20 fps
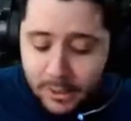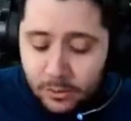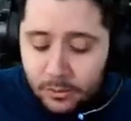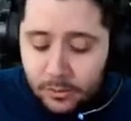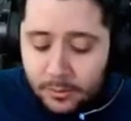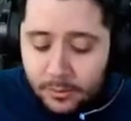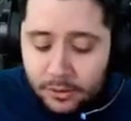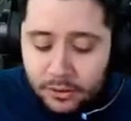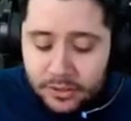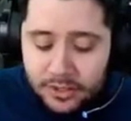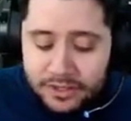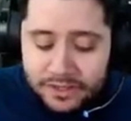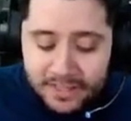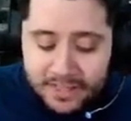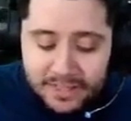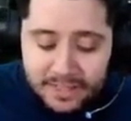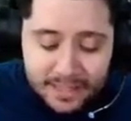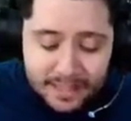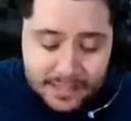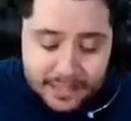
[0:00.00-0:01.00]
de nuevo no es que
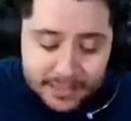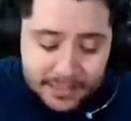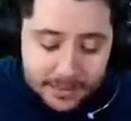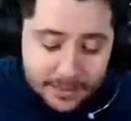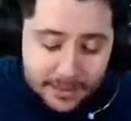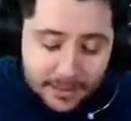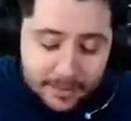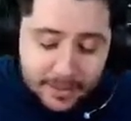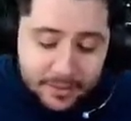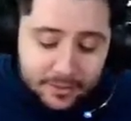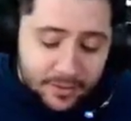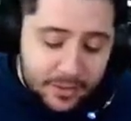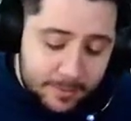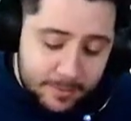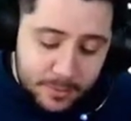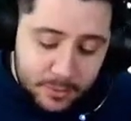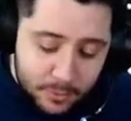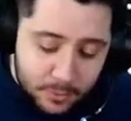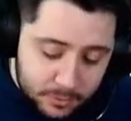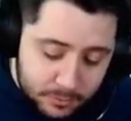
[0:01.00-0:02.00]
sea la, panacea,
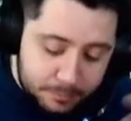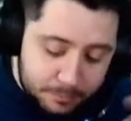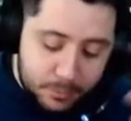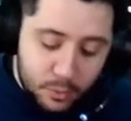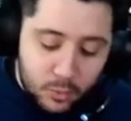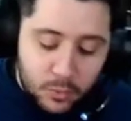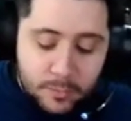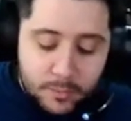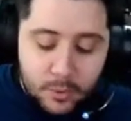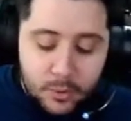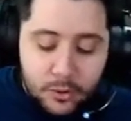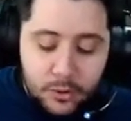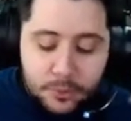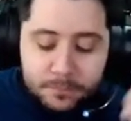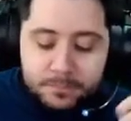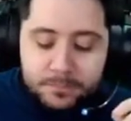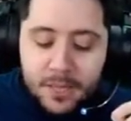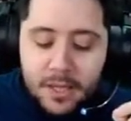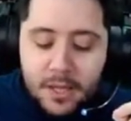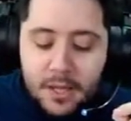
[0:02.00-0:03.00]
pero bueno, poco a poco, ¿no?